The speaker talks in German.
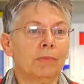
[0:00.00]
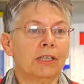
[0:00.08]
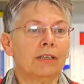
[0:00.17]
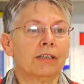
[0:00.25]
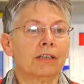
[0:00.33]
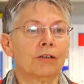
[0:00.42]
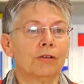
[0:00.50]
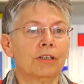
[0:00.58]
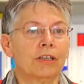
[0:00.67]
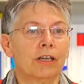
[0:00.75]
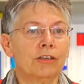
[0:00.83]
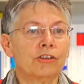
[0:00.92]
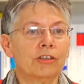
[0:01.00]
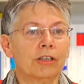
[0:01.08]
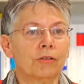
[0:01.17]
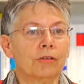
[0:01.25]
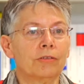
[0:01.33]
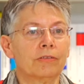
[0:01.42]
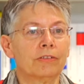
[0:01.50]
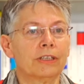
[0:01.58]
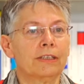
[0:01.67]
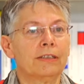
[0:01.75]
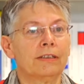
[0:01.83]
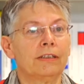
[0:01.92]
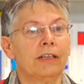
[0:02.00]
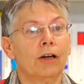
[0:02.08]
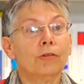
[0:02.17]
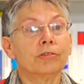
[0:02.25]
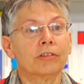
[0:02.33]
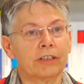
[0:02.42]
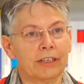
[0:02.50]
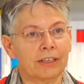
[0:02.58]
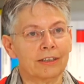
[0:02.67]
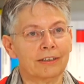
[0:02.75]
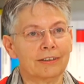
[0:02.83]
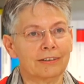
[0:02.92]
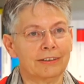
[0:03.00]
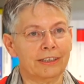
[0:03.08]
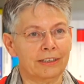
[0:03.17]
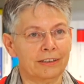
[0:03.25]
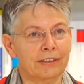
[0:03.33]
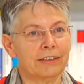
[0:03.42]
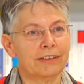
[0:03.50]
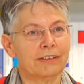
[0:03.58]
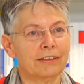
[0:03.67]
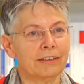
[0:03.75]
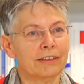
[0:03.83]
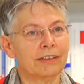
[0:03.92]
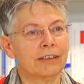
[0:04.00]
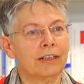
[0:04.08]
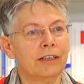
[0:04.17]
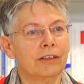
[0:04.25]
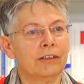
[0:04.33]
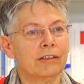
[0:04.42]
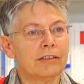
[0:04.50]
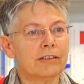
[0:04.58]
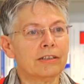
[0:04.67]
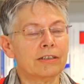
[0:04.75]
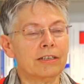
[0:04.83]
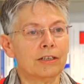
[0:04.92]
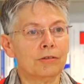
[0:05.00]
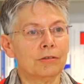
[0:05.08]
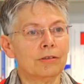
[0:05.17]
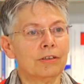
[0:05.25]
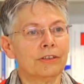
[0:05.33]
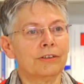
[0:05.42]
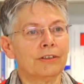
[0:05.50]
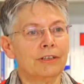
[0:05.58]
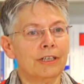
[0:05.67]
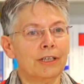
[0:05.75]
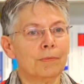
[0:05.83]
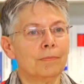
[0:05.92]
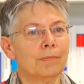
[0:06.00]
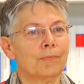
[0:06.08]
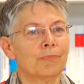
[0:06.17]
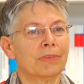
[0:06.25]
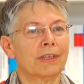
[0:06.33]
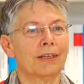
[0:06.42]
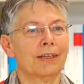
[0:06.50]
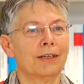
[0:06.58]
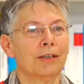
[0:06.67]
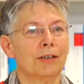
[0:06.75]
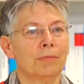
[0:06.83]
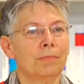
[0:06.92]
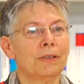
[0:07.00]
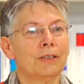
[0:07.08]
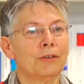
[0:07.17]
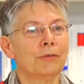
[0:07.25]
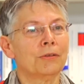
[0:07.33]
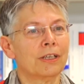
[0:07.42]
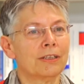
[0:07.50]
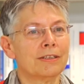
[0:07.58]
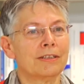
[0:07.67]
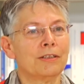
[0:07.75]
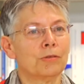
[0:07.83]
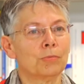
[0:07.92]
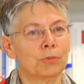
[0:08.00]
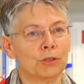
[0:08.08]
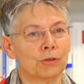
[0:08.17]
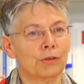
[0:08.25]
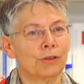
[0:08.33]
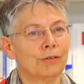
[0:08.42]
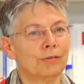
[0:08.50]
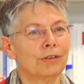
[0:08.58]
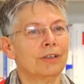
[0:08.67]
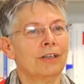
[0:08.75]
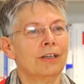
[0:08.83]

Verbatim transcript: man sich heute anschaut, was die Aufträge der Kita sind, dann ist das natürlich neben äh, Bildung, Erziehung, Betreuung